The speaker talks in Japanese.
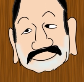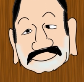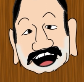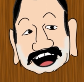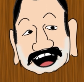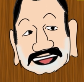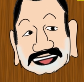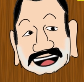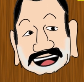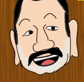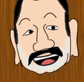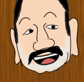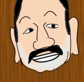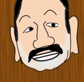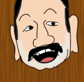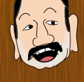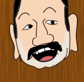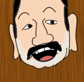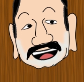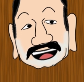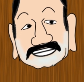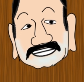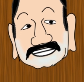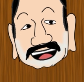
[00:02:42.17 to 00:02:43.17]
まず女性
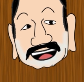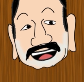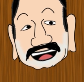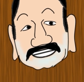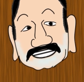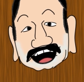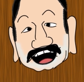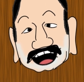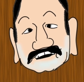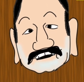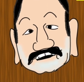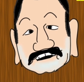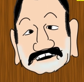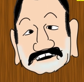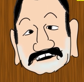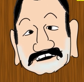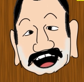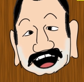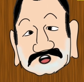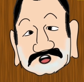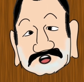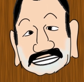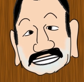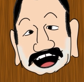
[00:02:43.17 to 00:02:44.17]
に比べて
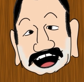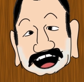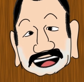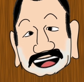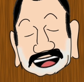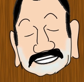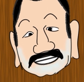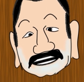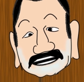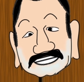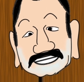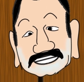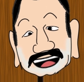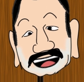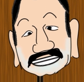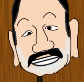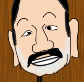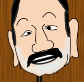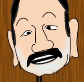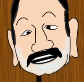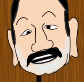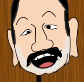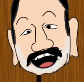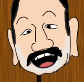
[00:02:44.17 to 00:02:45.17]
男性の妊活
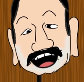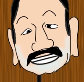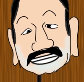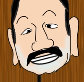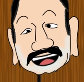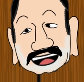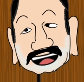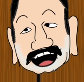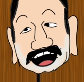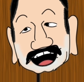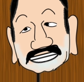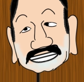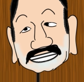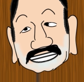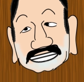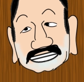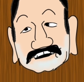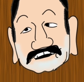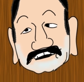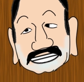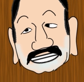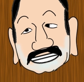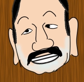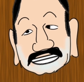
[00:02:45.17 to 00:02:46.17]
に対しての意識の
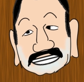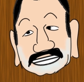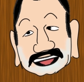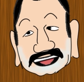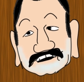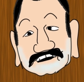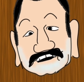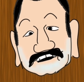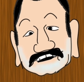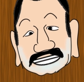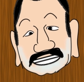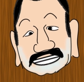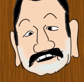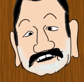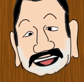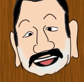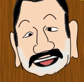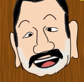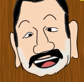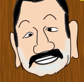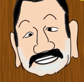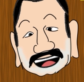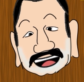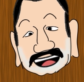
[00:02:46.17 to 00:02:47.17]
低さは根
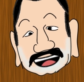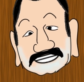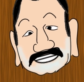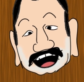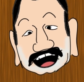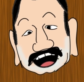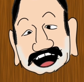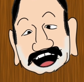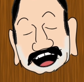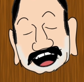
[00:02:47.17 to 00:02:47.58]
底にあると思